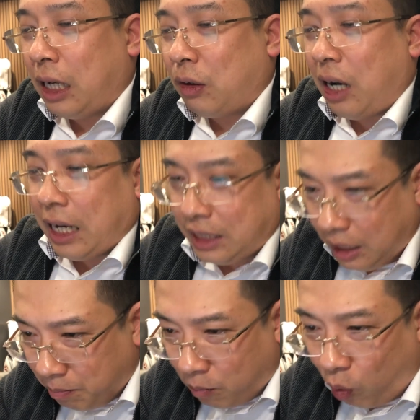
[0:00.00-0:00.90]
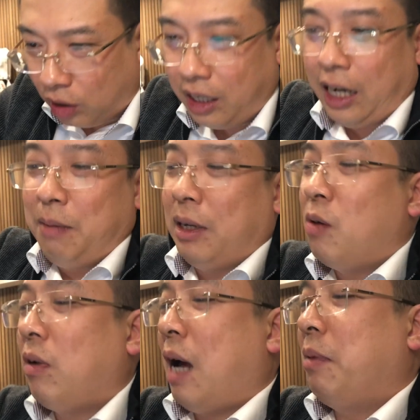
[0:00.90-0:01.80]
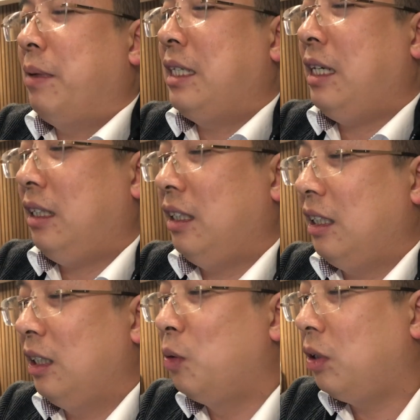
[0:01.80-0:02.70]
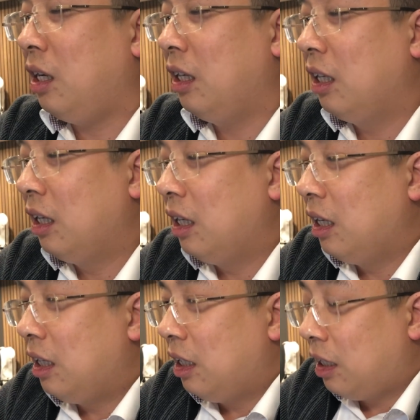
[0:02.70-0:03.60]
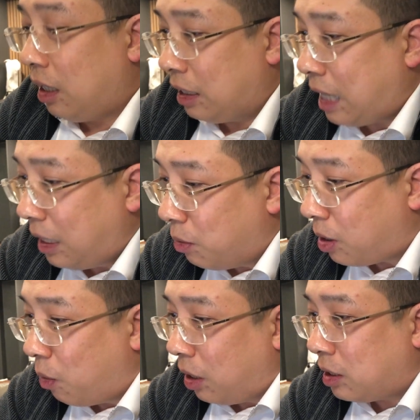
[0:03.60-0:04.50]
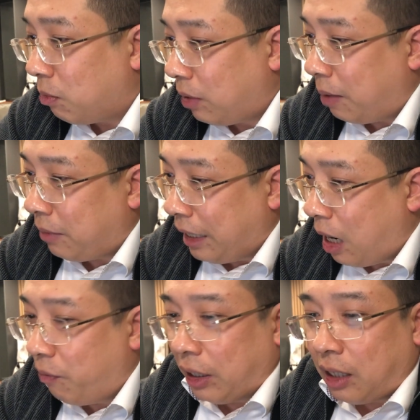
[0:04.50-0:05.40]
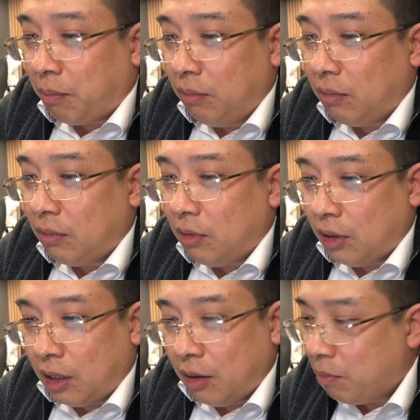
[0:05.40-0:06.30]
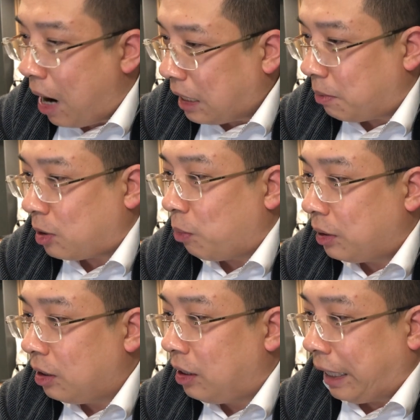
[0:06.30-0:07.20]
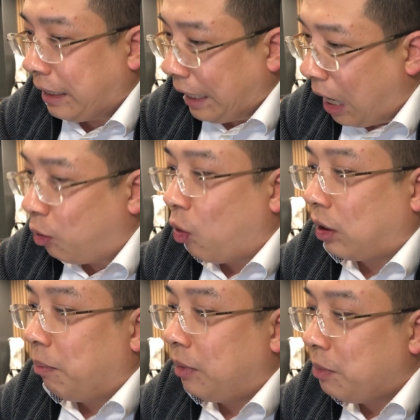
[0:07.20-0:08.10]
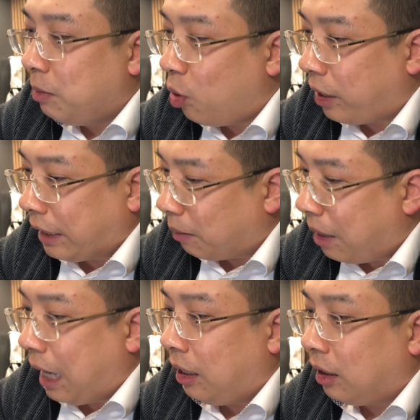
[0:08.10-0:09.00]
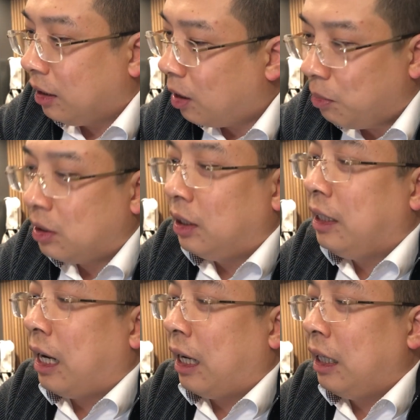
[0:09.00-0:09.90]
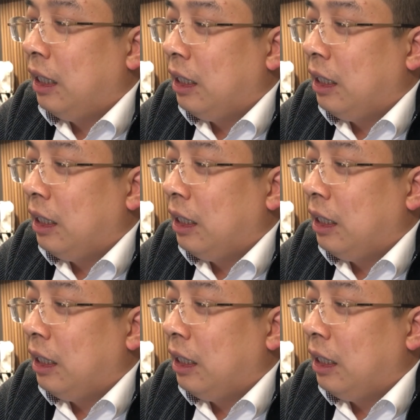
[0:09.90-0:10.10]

ngày còn lại chỉ một ngày mày không làm là mày chết đúng chưa ra yêu cầu là chồng em ngày nào cũng phải tắm 364 ngày ngày nào nó cũng tắm thậm chí mỗi ngày tắm hai lần không bao giờ đi kể